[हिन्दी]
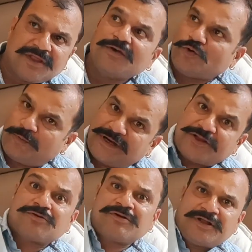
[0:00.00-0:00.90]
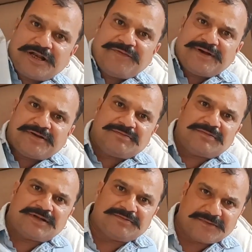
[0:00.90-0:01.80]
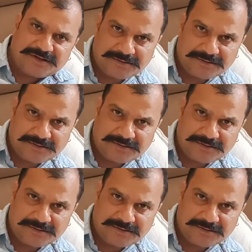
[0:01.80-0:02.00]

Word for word: होता है ऊपर अच्छा